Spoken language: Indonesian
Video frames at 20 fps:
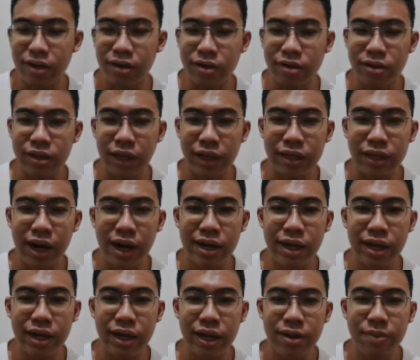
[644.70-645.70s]
day terakhir
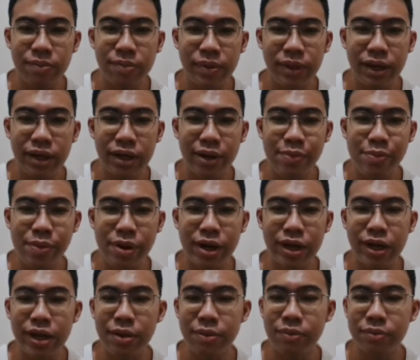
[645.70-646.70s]
ya, day 5
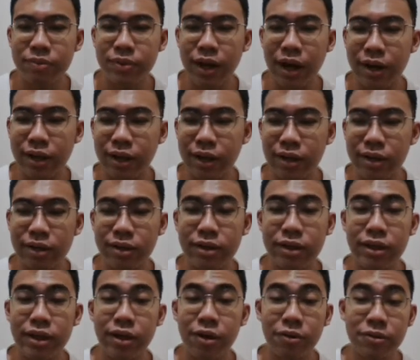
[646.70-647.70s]
ini yang terakhir di
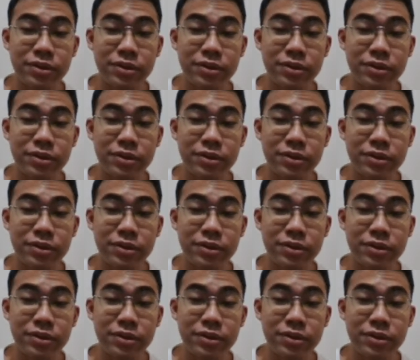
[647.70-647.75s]
round 1.